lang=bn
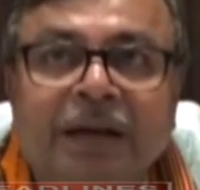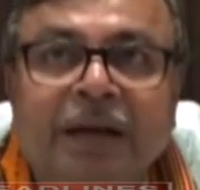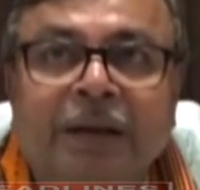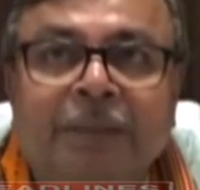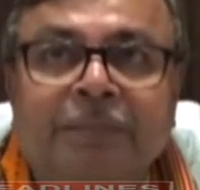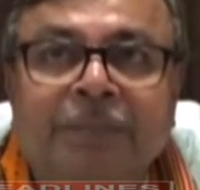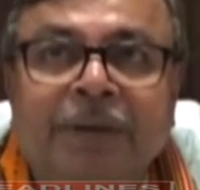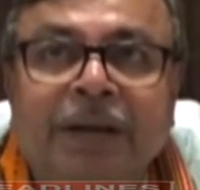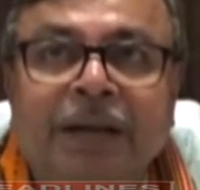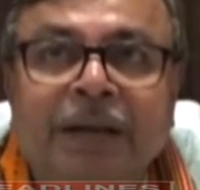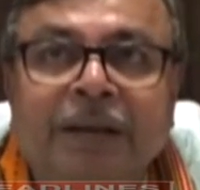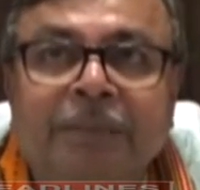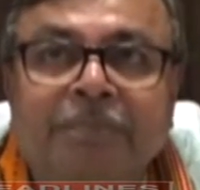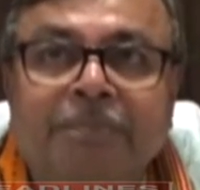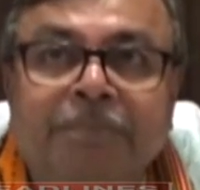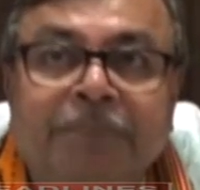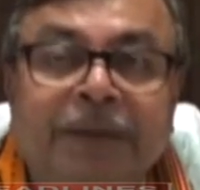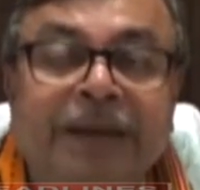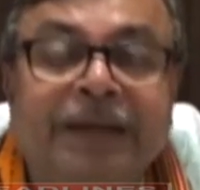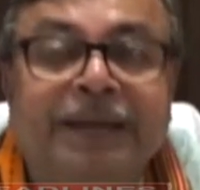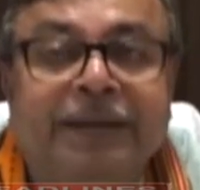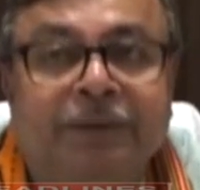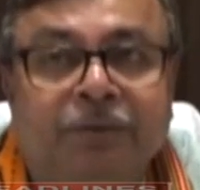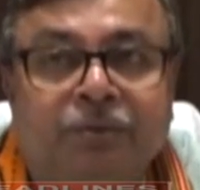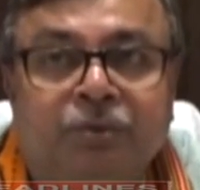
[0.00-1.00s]
আমরা
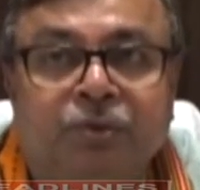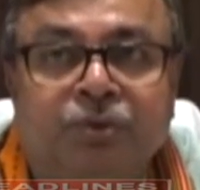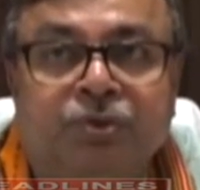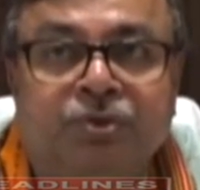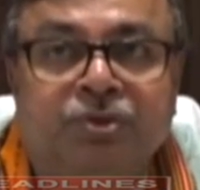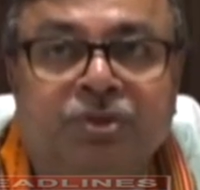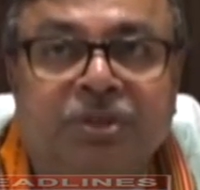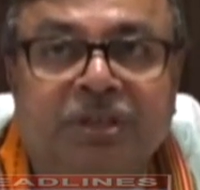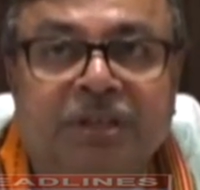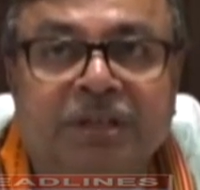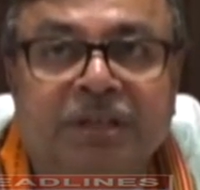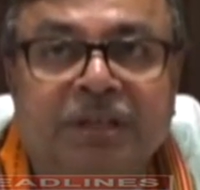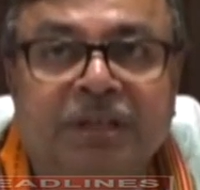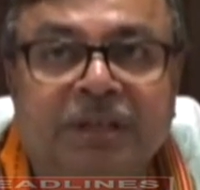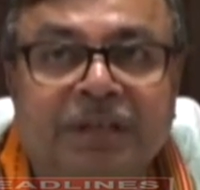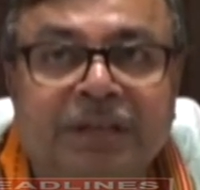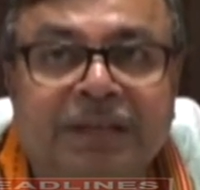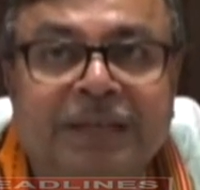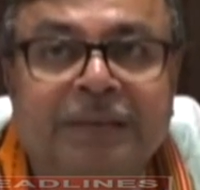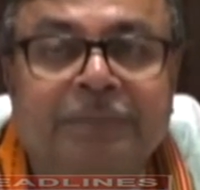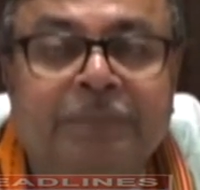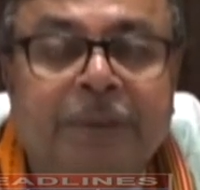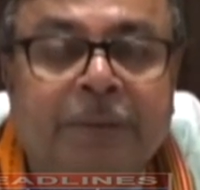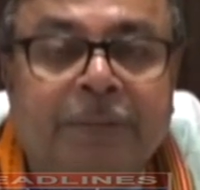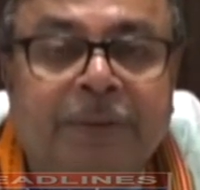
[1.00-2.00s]
প্ল্যানিং করছি
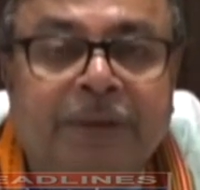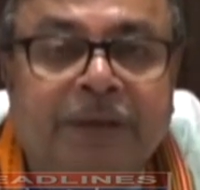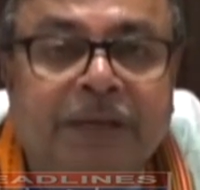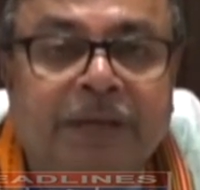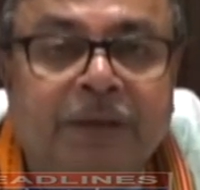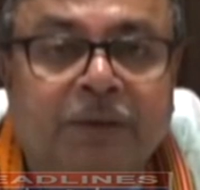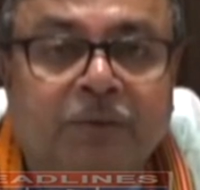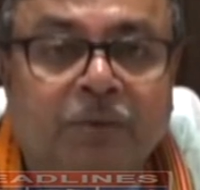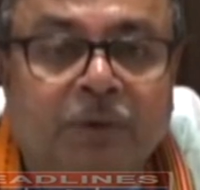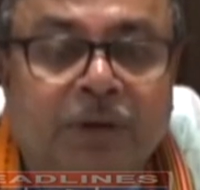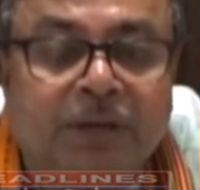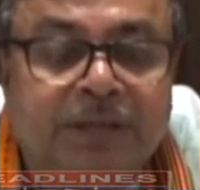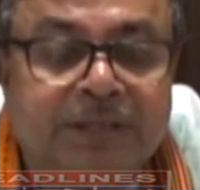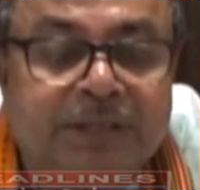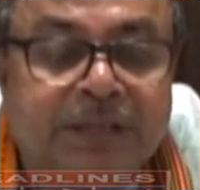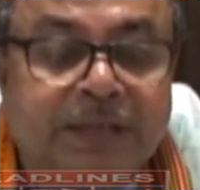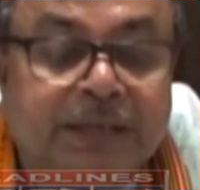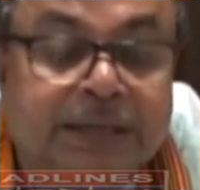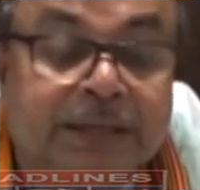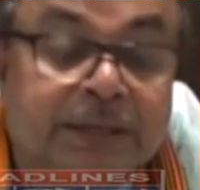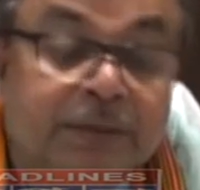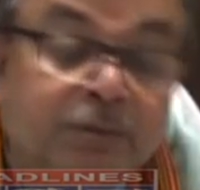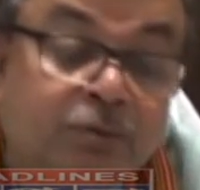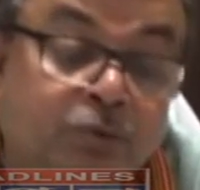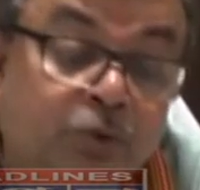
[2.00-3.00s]
কিভাবে কি করা
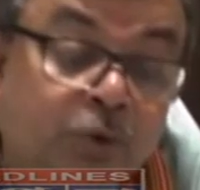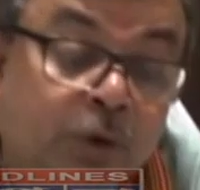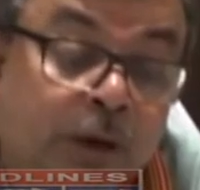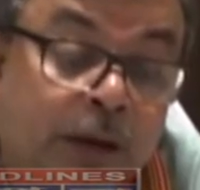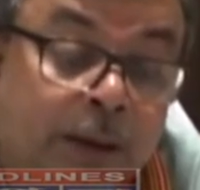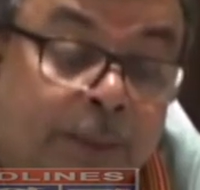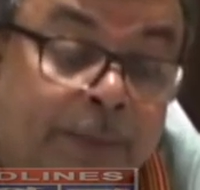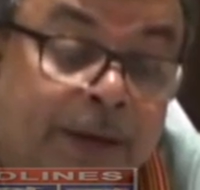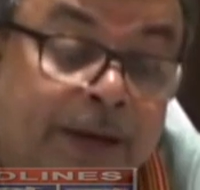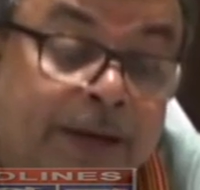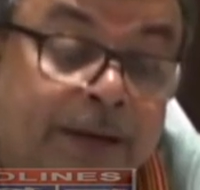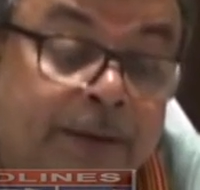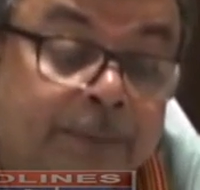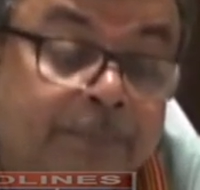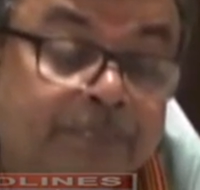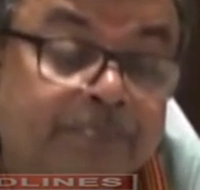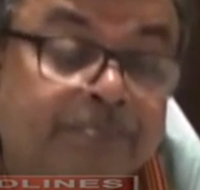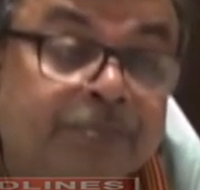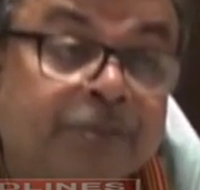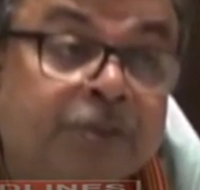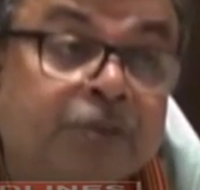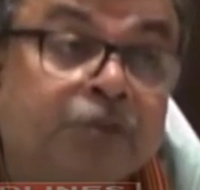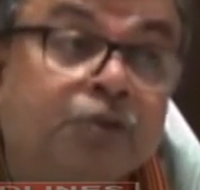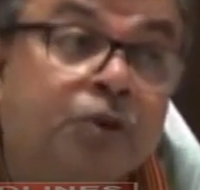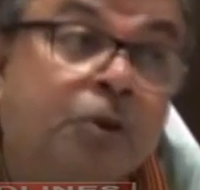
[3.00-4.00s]
যায় কিন্তু আবার
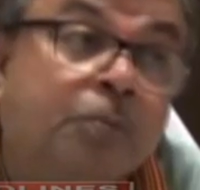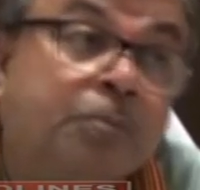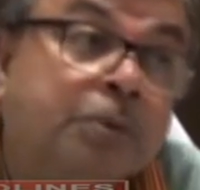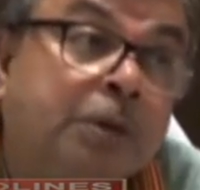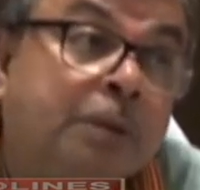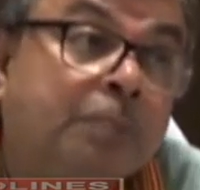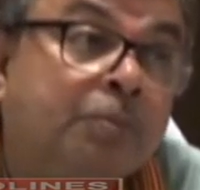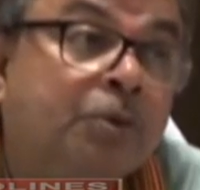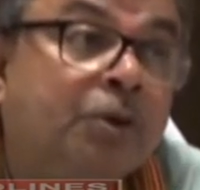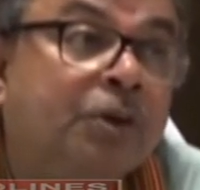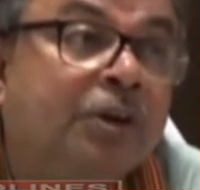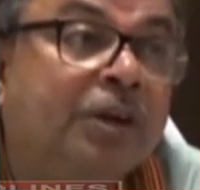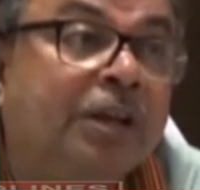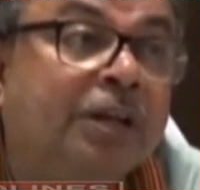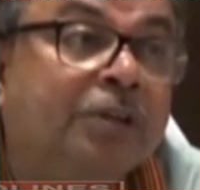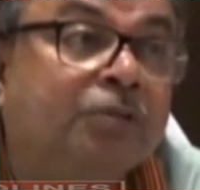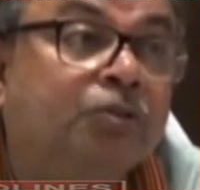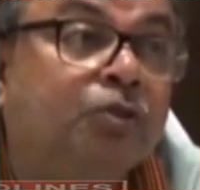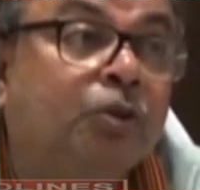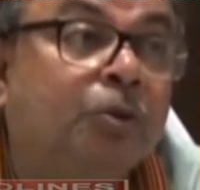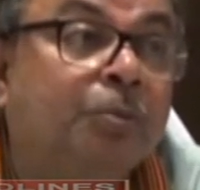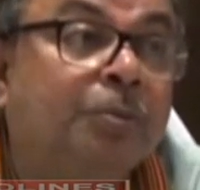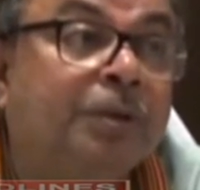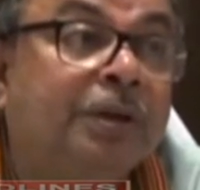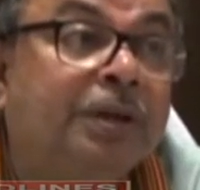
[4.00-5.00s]
সবটা মনে
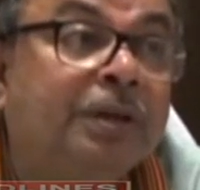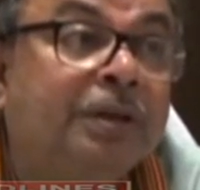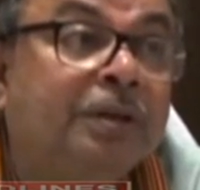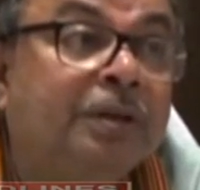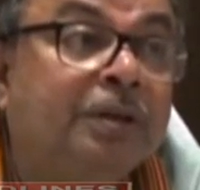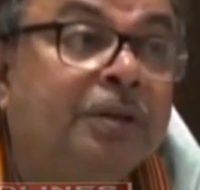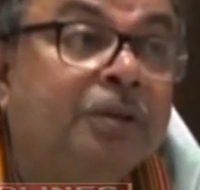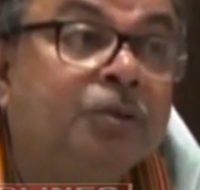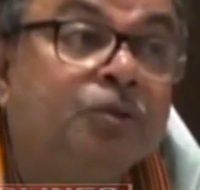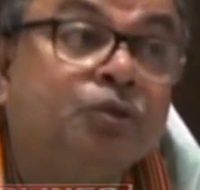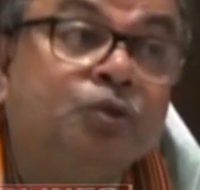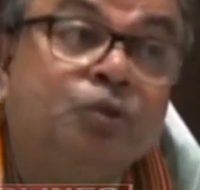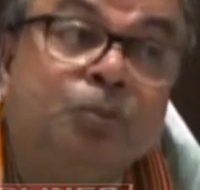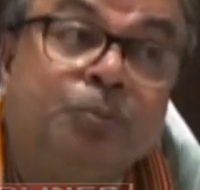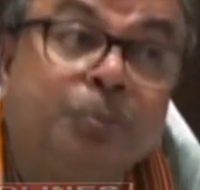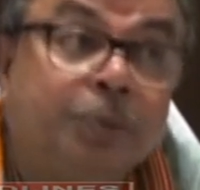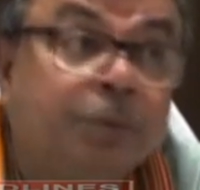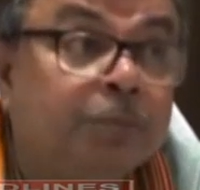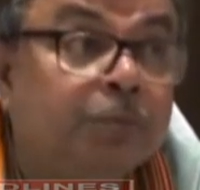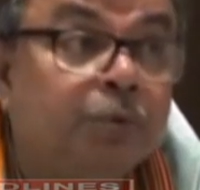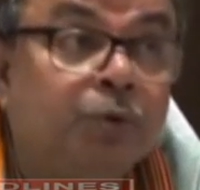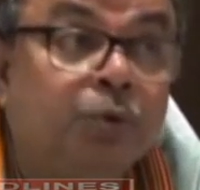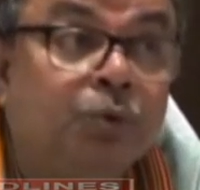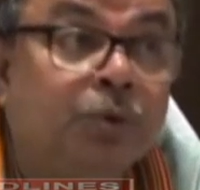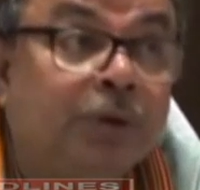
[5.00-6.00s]
রাখতে হবে
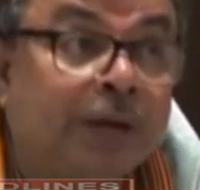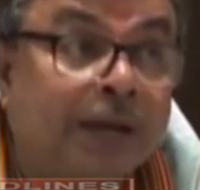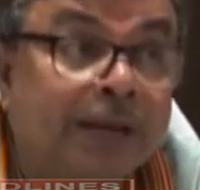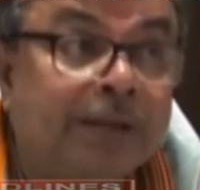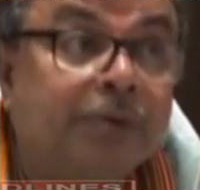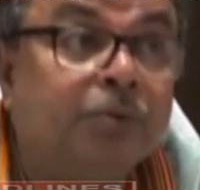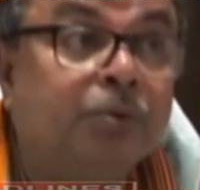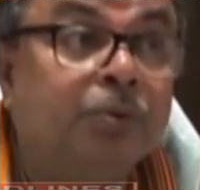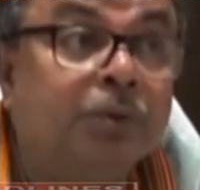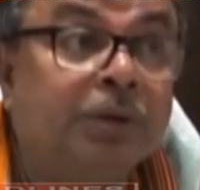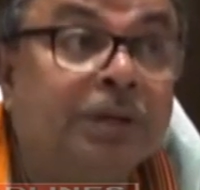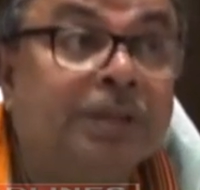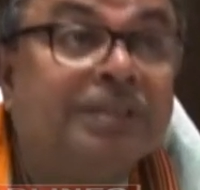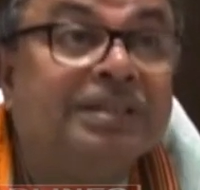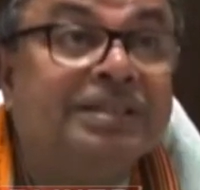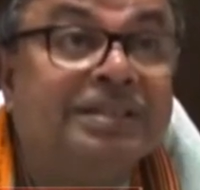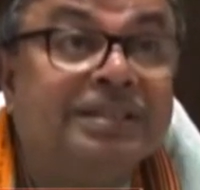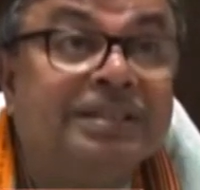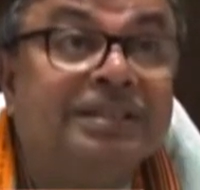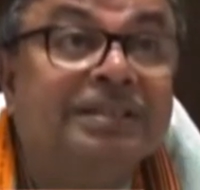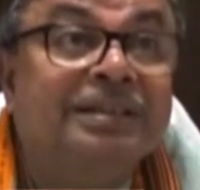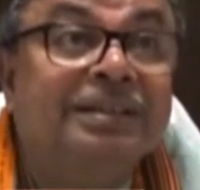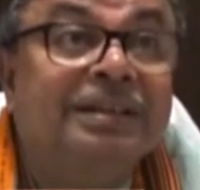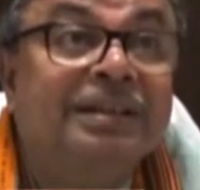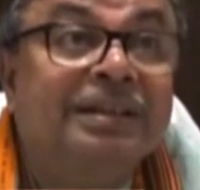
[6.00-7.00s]
সুপ্রিম কোর্ট হাইকোর্ট আছে